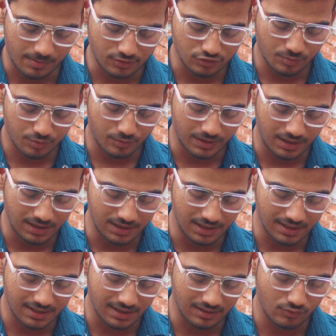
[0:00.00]
तो आपका जो
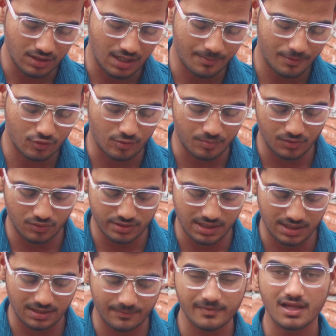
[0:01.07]
प्रोफाइल लिंक है वो यहाँ पर कॉपी
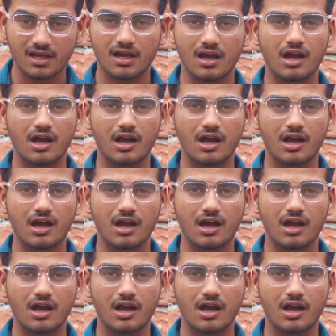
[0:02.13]
हो जाएगा